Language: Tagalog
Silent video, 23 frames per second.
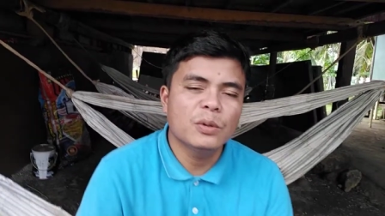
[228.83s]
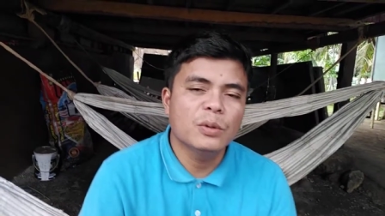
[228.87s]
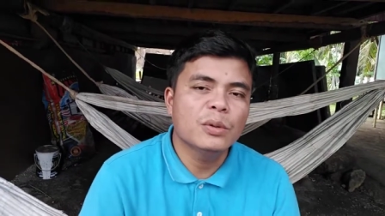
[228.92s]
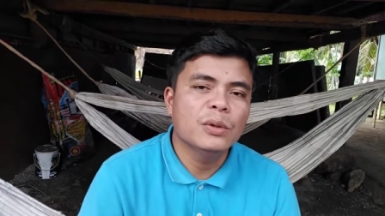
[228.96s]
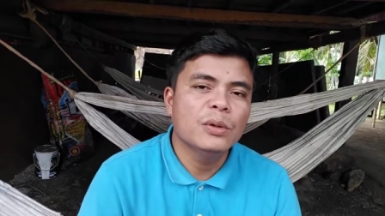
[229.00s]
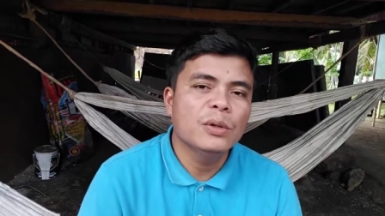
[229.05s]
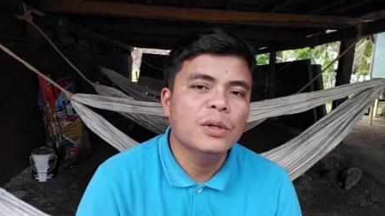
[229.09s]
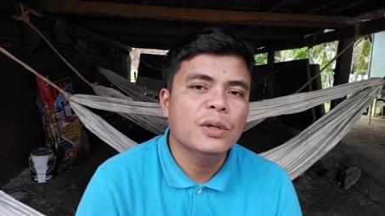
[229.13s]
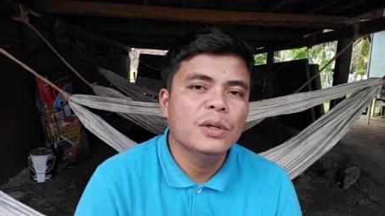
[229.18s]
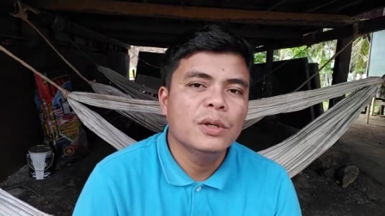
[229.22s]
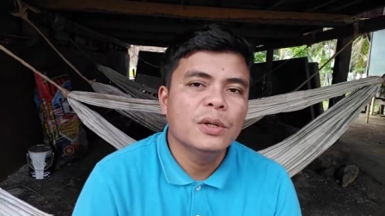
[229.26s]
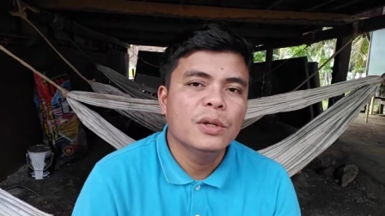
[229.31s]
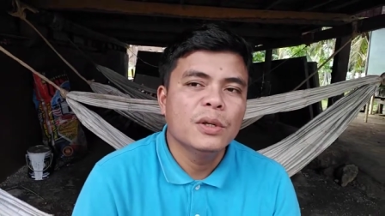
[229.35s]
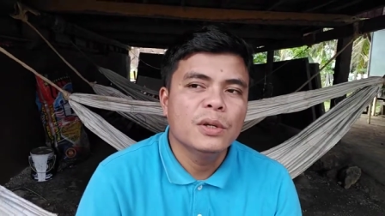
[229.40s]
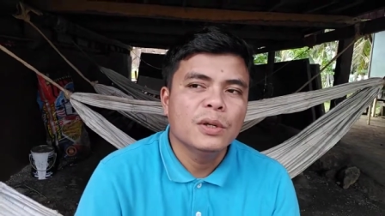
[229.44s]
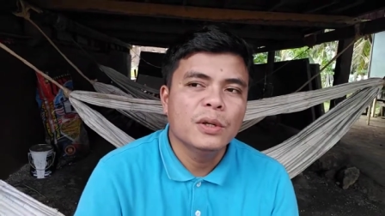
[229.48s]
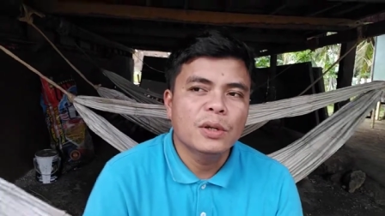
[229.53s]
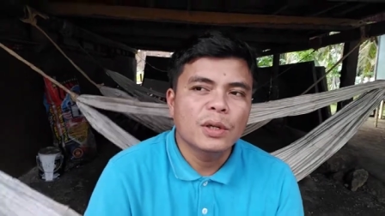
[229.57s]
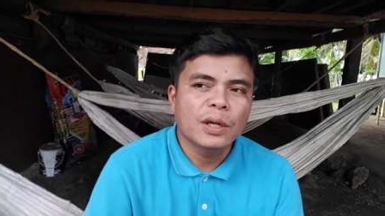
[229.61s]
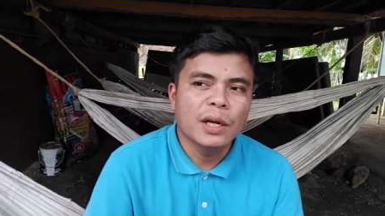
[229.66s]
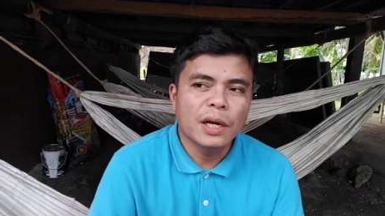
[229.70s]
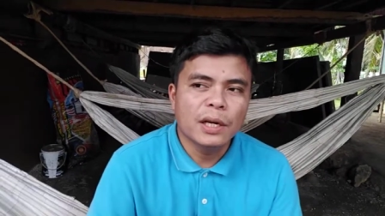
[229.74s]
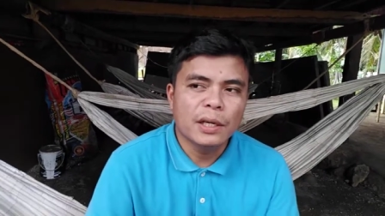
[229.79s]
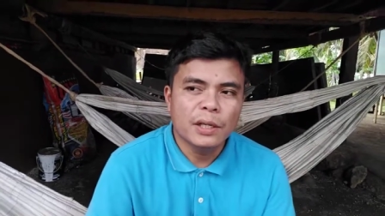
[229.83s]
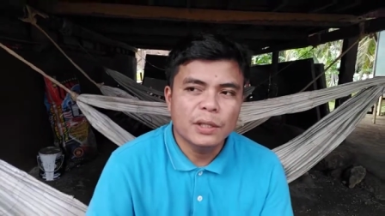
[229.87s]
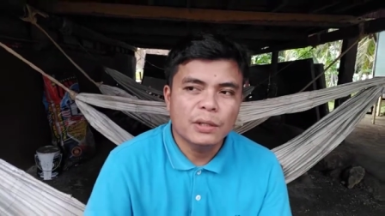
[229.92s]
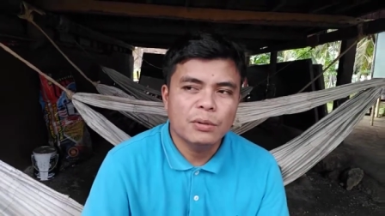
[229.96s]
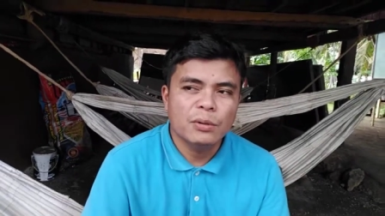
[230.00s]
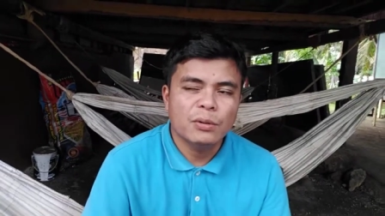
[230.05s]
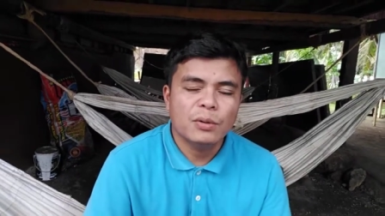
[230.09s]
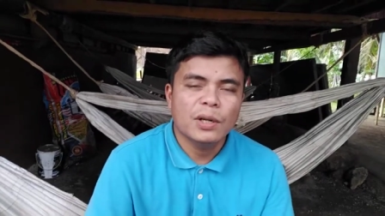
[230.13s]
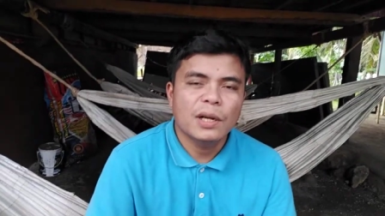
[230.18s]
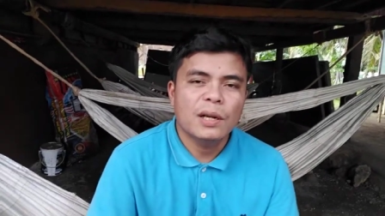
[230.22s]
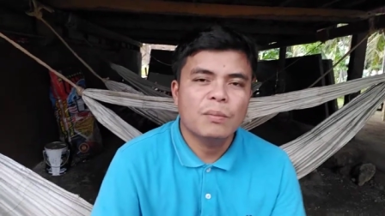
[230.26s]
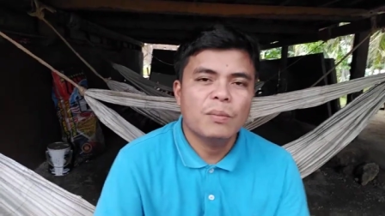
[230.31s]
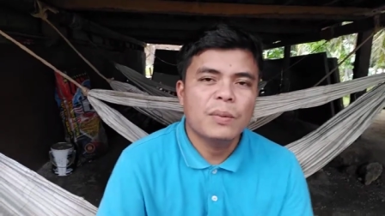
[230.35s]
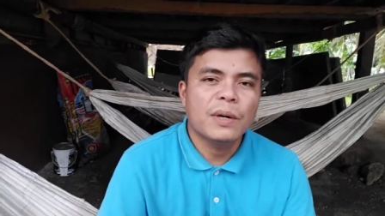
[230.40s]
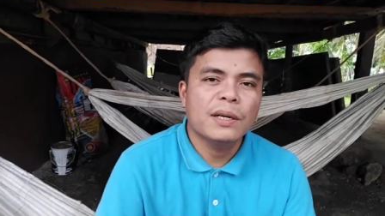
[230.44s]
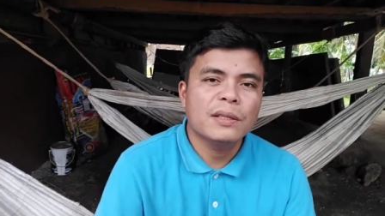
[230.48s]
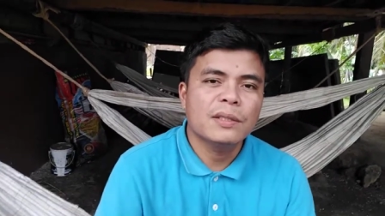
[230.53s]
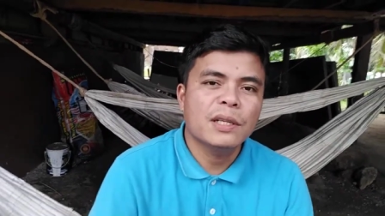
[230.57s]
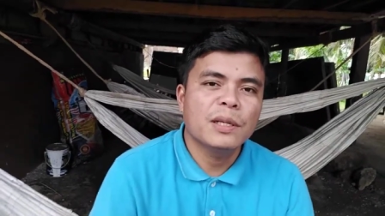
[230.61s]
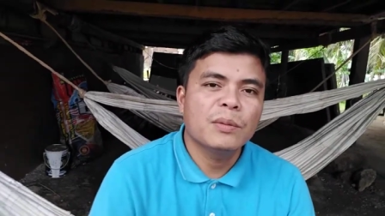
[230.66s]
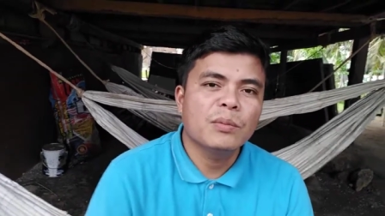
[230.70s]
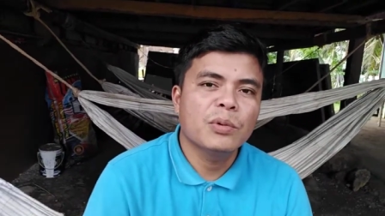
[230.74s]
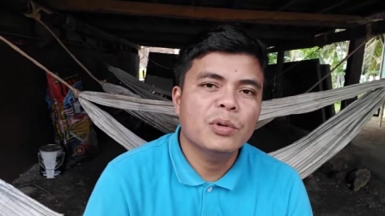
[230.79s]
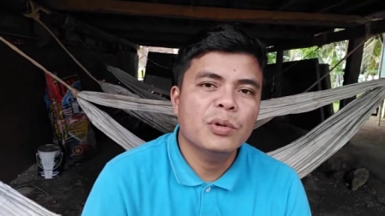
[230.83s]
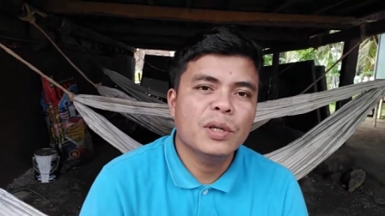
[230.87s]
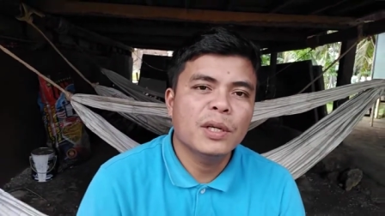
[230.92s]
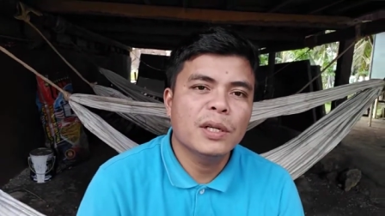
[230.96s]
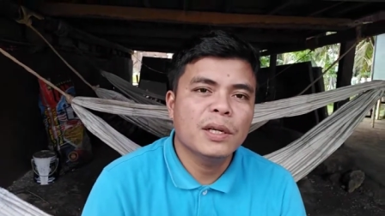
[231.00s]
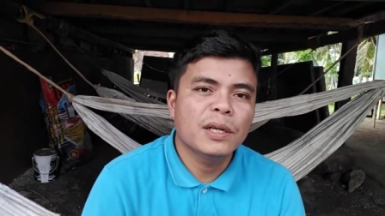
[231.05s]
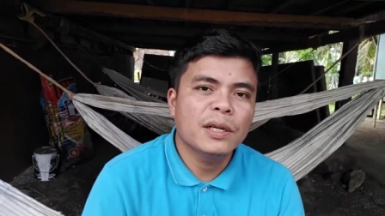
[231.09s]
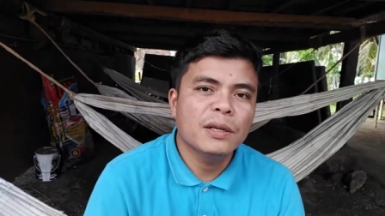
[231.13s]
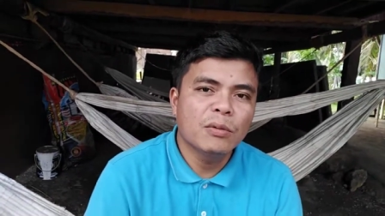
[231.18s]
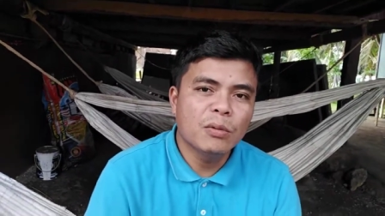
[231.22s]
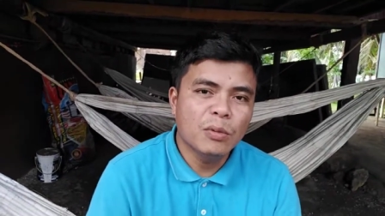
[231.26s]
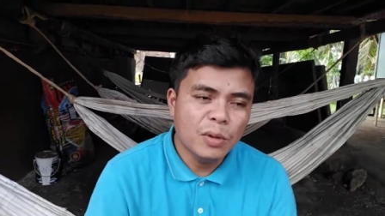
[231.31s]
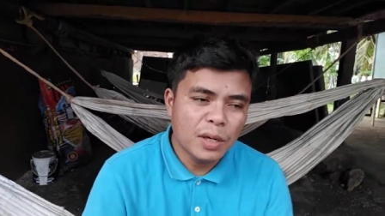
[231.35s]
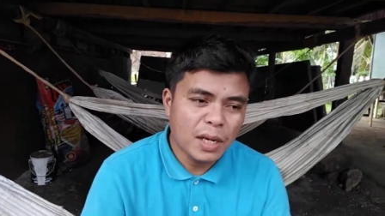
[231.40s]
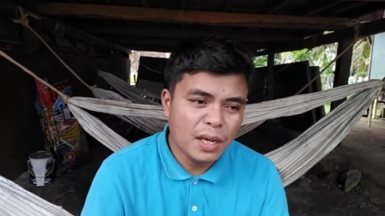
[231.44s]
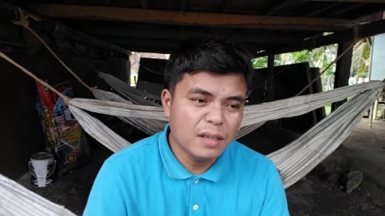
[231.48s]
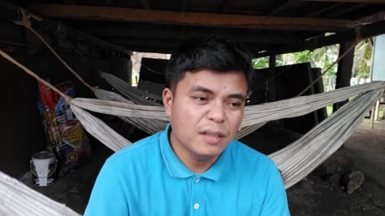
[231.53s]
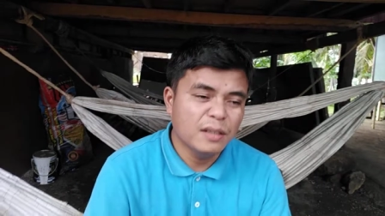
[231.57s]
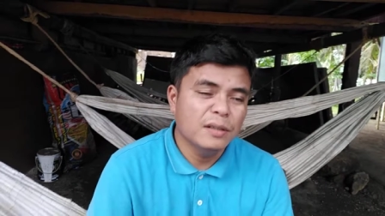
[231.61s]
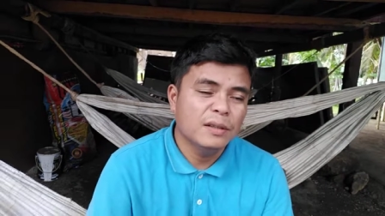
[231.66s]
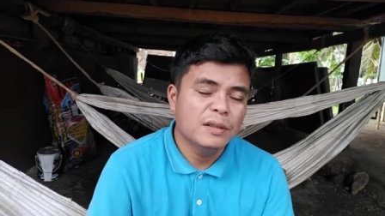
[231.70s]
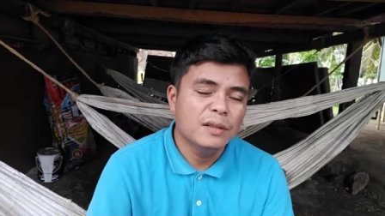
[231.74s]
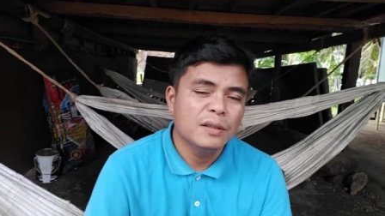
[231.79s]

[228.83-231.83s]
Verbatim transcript: 2 nga ang inyong kalapasan mo na nagulang